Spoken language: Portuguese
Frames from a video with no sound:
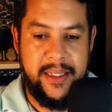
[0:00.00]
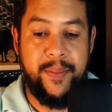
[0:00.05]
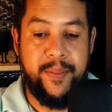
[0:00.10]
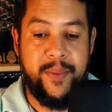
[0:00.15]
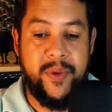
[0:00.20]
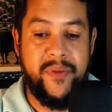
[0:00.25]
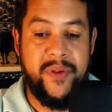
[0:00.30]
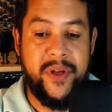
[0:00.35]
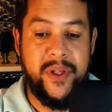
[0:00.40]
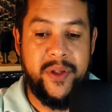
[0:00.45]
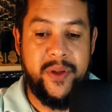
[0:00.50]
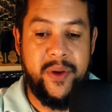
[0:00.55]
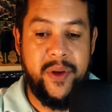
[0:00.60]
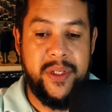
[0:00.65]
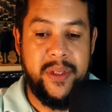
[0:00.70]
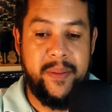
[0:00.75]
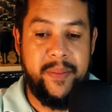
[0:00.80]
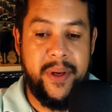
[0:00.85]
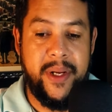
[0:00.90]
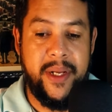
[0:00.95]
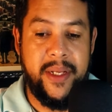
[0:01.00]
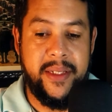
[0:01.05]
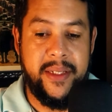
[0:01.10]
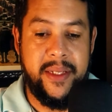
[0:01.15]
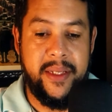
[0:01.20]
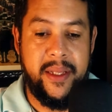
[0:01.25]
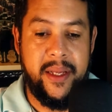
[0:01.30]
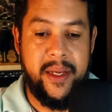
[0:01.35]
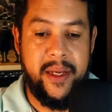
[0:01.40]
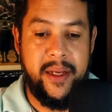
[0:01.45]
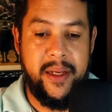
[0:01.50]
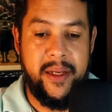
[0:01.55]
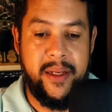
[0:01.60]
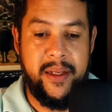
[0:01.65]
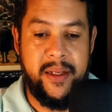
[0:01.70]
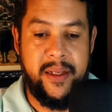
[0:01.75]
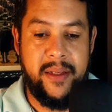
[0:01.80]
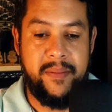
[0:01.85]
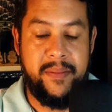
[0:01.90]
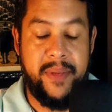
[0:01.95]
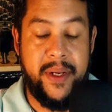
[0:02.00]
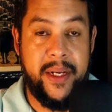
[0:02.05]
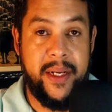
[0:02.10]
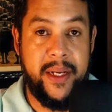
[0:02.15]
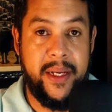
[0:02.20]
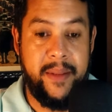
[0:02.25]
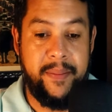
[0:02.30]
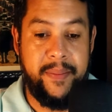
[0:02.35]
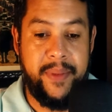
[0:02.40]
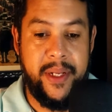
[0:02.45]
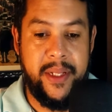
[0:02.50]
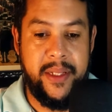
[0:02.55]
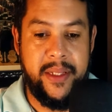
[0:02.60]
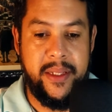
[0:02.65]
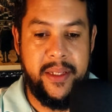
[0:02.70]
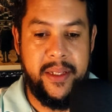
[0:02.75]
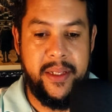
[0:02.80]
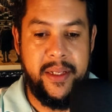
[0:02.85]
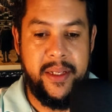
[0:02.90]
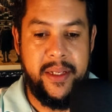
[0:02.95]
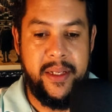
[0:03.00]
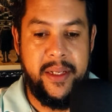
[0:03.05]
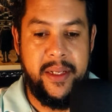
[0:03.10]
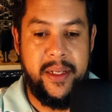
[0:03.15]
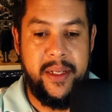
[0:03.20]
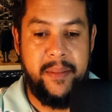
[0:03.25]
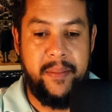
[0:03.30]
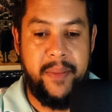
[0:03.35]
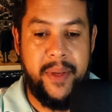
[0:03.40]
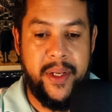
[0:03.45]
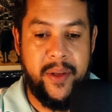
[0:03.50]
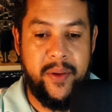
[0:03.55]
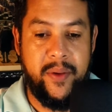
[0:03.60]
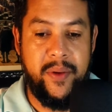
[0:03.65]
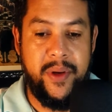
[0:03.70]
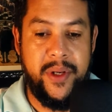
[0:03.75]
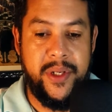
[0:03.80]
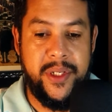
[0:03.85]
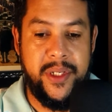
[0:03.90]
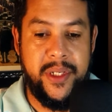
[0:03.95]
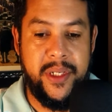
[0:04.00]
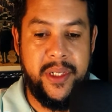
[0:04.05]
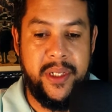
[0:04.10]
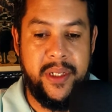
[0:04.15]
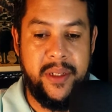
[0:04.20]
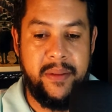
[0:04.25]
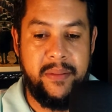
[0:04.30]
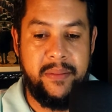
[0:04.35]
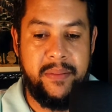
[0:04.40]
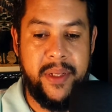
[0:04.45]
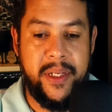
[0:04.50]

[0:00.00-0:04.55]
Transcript: e proveitosa para ensinar, para repreender, para corrigir,